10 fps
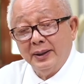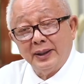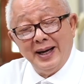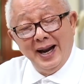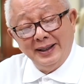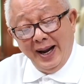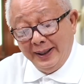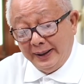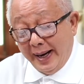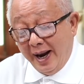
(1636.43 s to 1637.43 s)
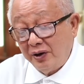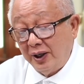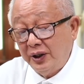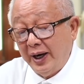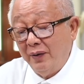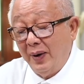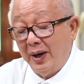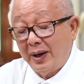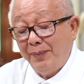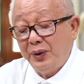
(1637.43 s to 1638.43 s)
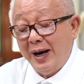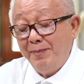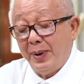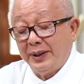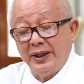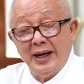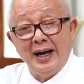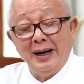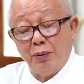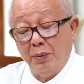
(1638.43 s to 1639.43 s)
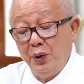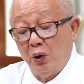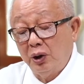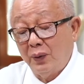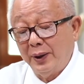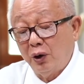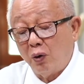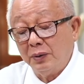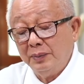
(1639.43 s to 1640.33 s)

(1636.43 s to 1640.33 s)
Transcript: แสดงท่าแท้ชัดเจนว่ารับใช้ปรัชญาและผลประโยชน์ของตะวันตก